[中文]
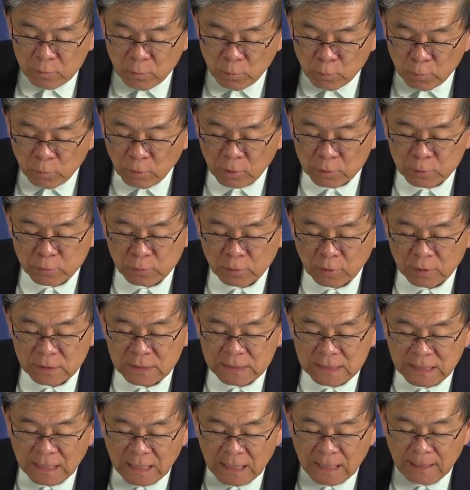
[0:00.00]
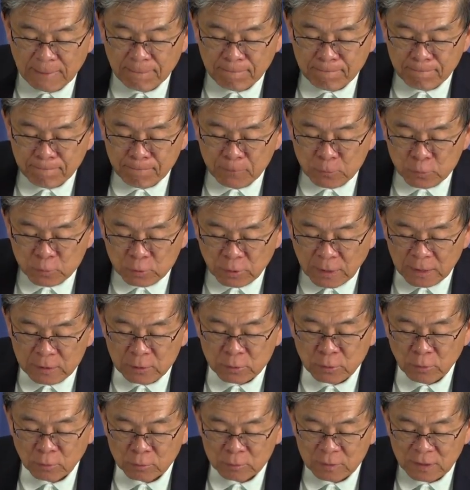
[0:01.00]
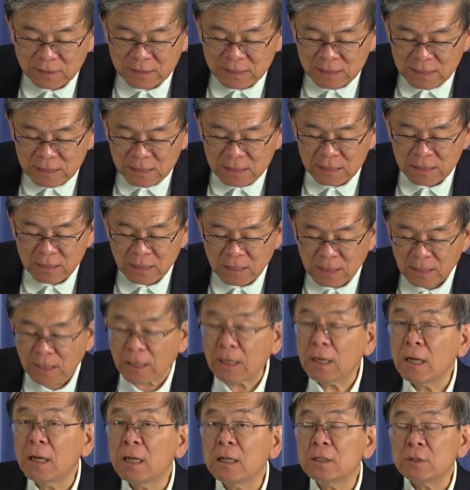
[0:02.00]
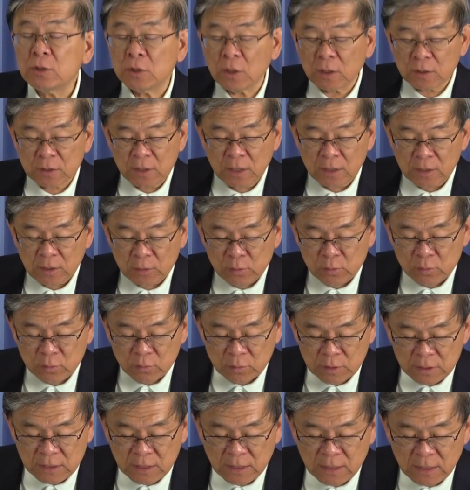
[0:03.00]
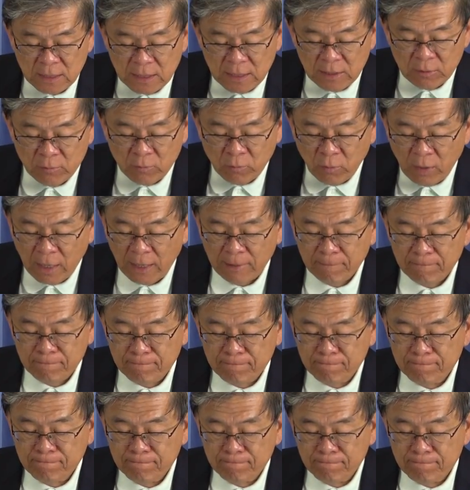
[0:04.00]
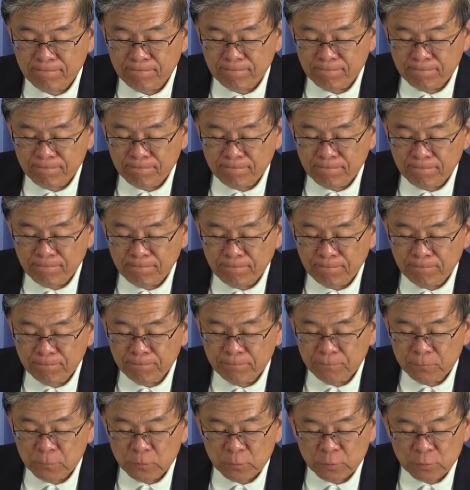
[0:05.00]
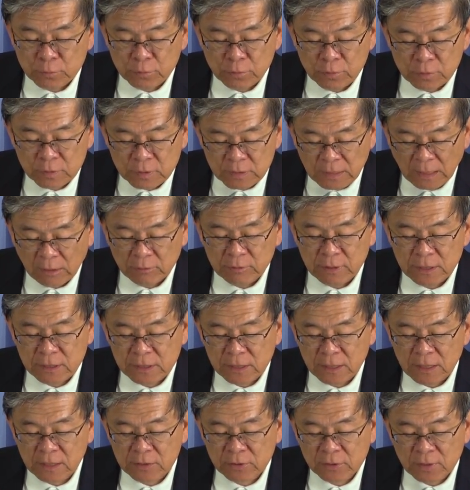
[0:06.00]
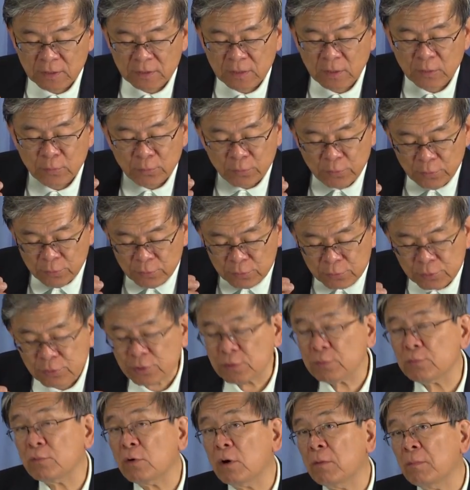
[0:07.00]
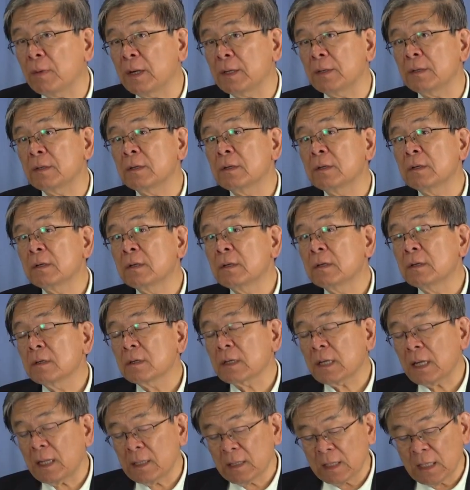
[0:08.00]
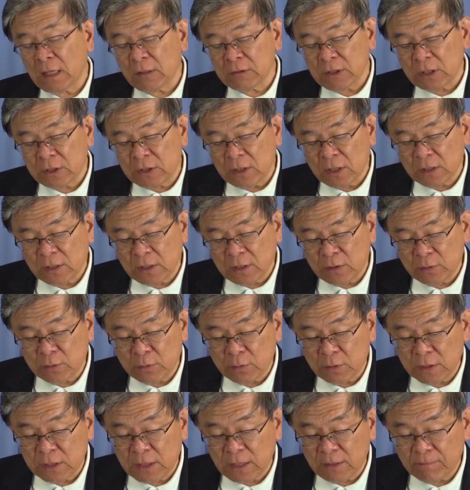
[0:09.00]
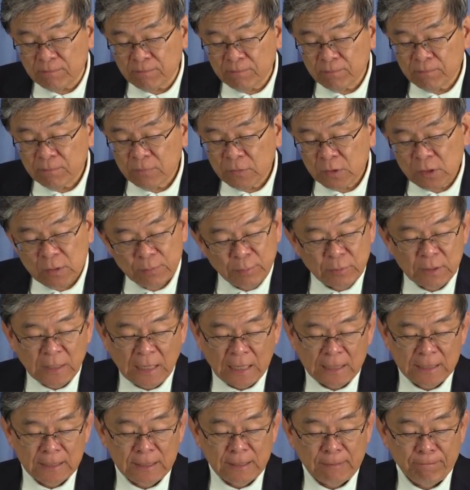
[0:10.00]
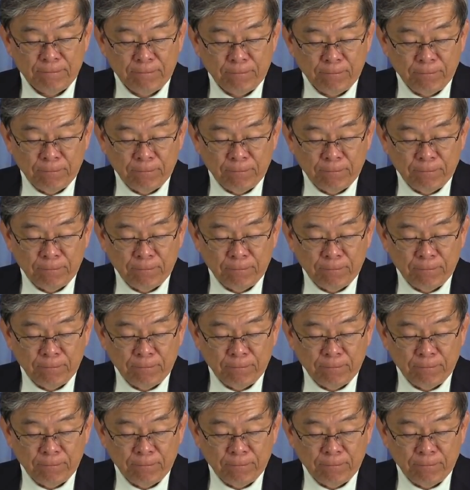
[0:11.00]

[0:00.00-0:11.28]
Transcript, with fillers: 若说在传统的四个圣经的属性以外，去找一些圣经允许我们看到的圣经的属性是不难的。